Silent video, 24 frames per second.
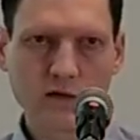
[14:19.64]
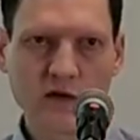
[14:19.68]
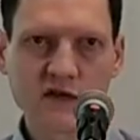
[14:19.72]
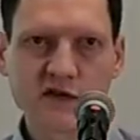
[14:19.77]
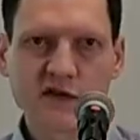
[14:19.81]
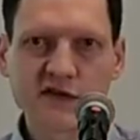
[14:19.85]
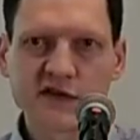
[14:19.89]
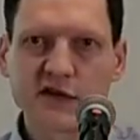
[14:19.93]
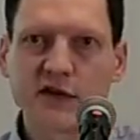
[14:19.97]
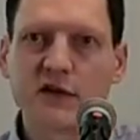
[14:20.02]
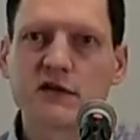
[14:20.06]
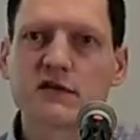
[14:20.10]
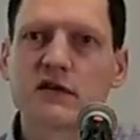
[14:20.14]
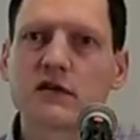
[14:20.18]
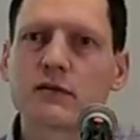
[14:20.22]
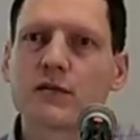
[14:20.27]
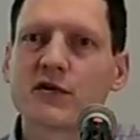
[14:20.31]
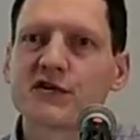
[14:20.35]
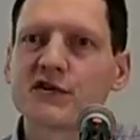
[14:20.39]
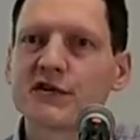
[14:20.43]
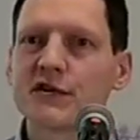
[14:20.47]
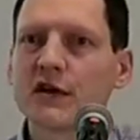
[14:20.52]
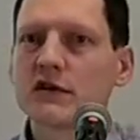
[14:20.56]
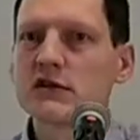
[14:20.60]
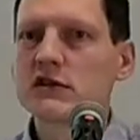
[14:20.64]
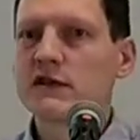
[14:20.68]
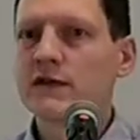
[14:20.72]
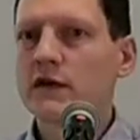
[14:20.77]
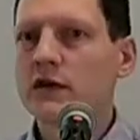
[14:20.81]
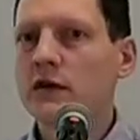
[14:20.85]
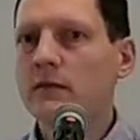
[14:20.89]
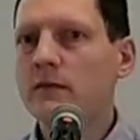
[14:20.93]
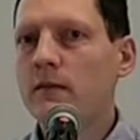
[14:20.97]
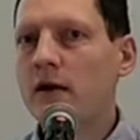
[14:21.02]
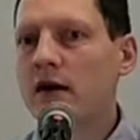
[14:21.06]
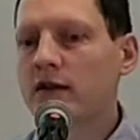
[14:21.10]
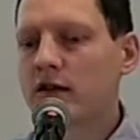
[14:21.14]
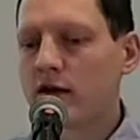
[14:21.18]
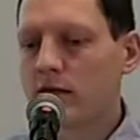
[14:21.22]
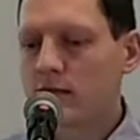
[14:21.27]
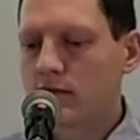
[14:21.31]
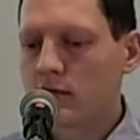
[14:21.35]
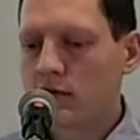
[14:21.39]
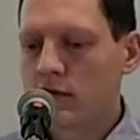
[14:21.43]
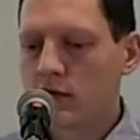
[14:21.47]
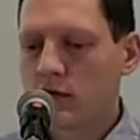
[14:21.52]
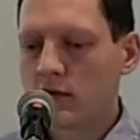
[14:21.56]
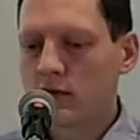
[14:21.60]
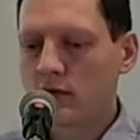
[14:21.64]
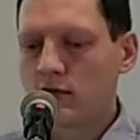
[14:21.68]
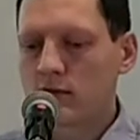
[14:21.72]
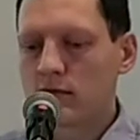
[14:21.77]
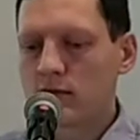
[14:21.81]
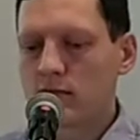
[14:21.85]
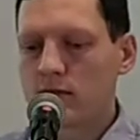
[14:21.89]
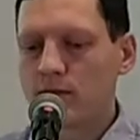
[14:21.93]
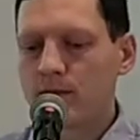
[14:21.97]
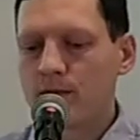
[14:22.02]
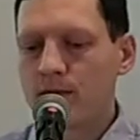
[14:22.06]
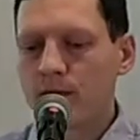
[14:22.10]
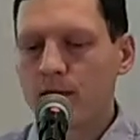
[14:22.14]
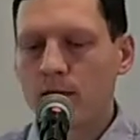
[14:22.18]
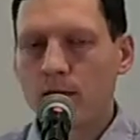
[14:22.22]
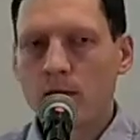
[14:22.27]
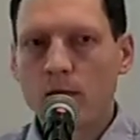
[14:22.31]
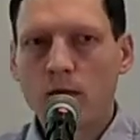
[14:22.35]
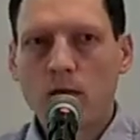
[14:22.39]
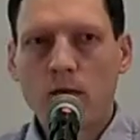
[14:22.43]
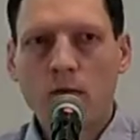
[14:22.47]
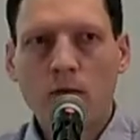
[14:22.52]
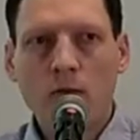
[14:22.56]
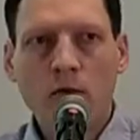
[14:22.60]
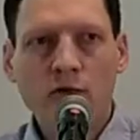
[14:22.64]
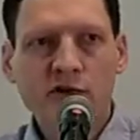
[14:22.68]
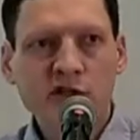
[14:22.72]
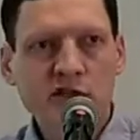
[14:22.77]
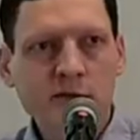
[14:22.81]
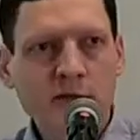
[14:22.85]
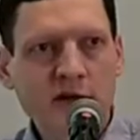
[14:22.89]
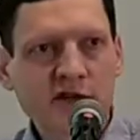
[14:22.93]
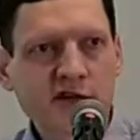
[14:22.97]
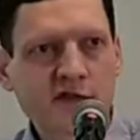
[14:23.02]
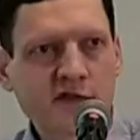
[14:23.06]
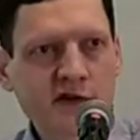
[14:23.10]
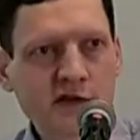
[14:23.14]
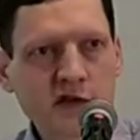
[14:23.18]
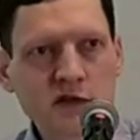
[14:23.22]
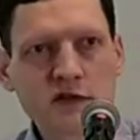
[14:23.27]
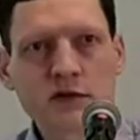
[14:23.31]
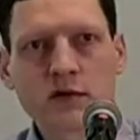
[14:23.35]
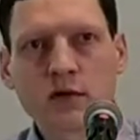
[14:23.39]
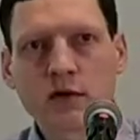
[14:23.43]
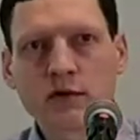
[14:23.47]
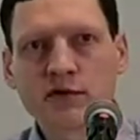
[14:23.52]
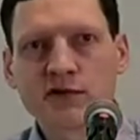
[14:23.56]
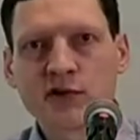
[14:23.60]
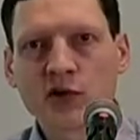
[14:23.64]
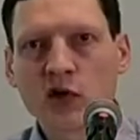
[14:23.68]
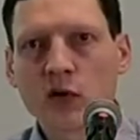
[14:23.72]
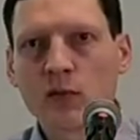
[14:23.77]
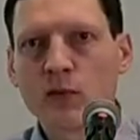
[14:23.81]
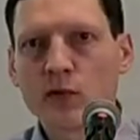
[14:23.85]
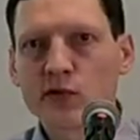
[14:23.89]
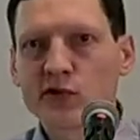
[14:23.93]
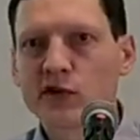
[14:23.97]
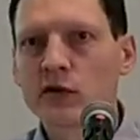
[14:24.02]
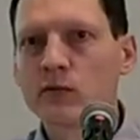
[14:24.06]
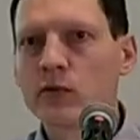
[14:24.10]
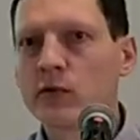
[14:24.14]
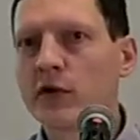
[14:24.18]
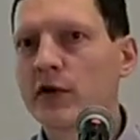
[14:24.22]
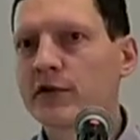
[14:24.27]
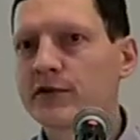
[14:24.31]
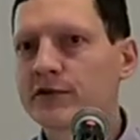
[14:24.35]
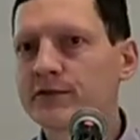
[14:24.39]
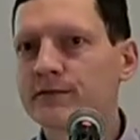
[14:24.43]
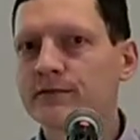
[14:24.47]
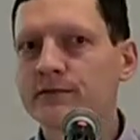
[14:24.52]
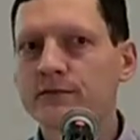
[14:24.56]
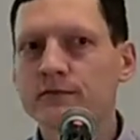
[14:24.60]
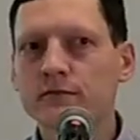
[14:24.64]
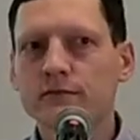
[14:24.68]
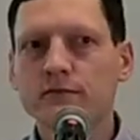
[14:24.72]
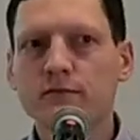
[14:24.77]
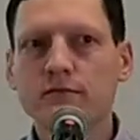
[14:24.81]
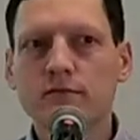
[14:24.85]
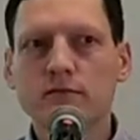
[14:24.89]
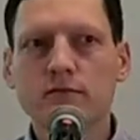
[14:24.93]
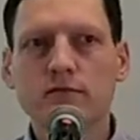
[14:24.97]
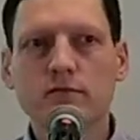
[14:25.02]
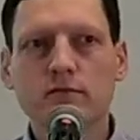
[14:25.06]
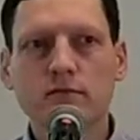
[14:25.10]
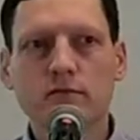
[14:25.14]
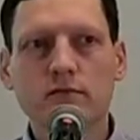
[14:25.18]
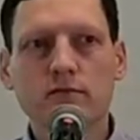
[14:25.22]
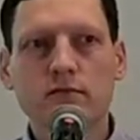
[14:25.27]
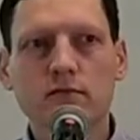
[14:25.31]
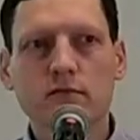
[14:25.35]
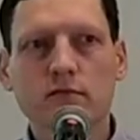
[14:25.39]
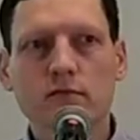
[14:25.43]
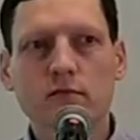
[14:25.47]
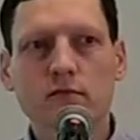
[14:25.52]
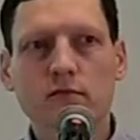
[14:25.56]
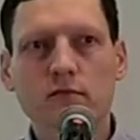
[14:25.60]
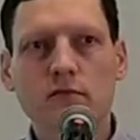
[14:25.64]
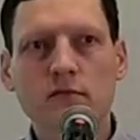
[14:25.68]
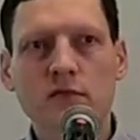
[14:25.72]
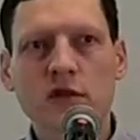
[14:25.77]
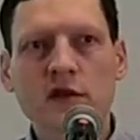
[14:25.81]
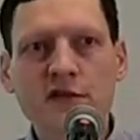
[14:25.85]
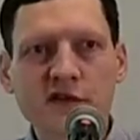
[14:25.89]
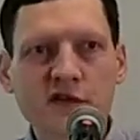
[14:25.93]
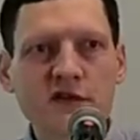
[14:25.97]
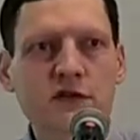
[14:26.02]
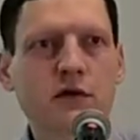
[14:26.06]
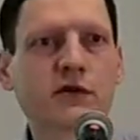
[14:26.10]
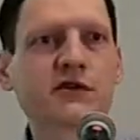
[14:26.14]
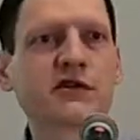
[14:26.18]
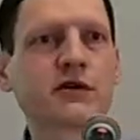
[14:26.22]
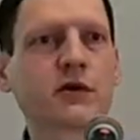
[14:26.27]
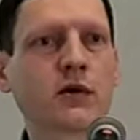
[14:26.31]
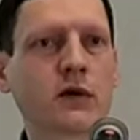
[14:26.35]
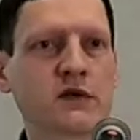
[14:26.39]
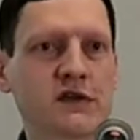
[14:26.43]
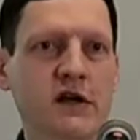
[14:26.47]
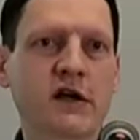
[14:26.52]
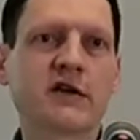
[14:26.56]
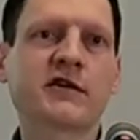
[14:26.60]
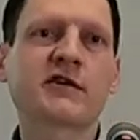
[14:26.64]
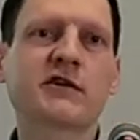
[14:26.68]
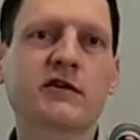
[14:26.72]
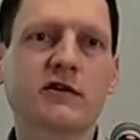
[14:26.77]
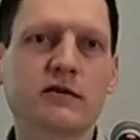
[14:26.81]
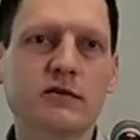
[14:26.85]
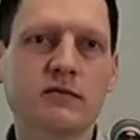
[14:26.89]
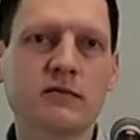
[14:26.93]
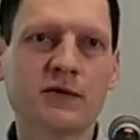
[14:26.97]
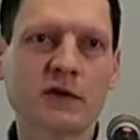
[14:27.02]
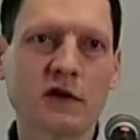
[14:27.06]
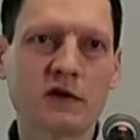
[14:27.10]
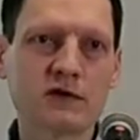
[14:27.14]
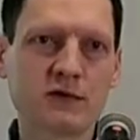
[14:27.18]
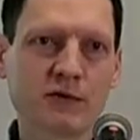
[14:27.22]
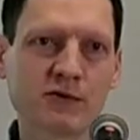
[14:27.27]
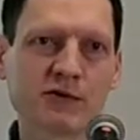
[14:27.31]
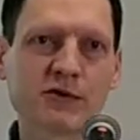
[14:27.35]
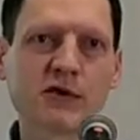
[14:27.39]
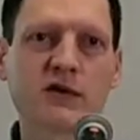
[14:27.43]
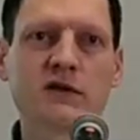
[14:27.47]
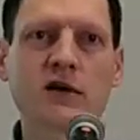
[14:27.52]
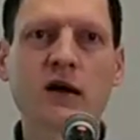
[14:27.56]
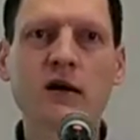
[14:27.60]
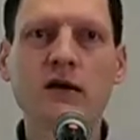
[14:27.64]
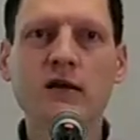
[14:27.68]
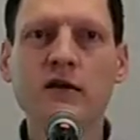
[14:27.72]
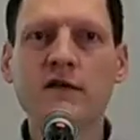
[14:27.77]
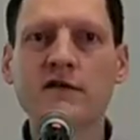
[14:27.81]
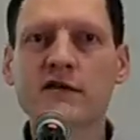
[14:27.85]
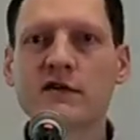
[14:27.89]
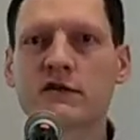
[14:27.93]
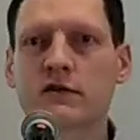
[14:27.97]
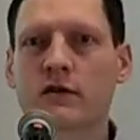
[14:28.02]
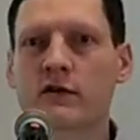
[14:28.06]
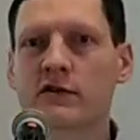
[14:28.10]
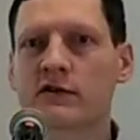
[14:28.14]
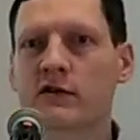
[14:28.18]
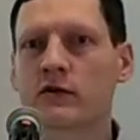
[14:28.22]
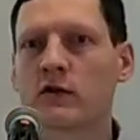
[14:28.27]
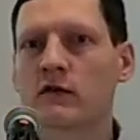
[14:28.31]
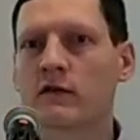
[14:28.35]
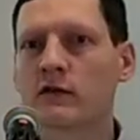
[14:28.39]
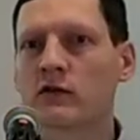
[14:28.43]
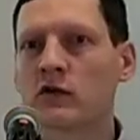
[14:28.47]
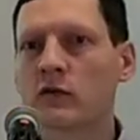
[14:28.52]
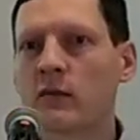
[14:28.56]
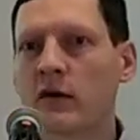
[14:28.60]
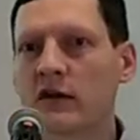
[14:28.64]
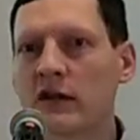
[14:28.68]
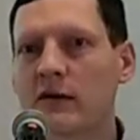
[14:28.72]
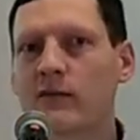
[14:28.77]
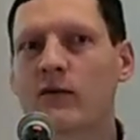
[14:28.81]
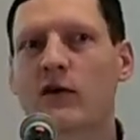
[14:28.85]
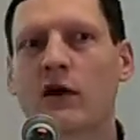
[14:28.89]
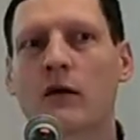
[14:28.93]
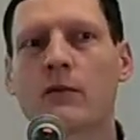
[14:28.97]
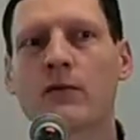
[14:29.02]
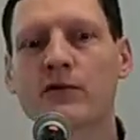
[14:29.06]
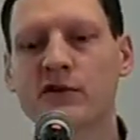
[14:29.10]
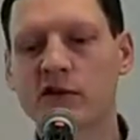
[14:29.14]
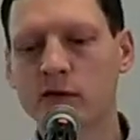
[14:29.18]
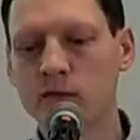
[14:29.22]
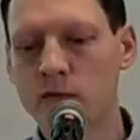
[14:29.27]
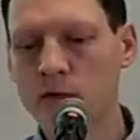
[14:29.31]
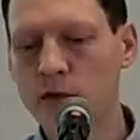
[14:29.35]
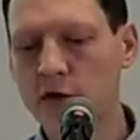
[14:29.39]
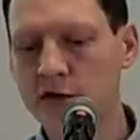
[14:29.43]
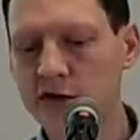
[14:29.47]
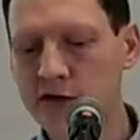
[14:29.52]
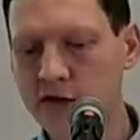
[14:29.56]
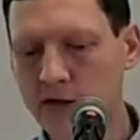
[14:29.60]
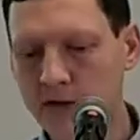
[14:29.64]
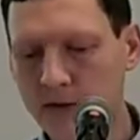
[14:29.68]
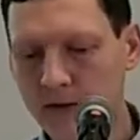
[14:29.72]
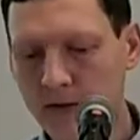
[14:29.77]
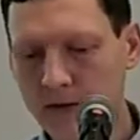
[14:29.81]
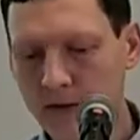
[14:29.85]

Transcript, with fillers: Więc jeżeli Syn Boże jest Twoim Panem, to otrzymasz wszystko, czego potrzebujesz nie wszystko, czego chcesz, bo to jest różnica, ale wszystko, czego według Pana Boga potrzebujesz.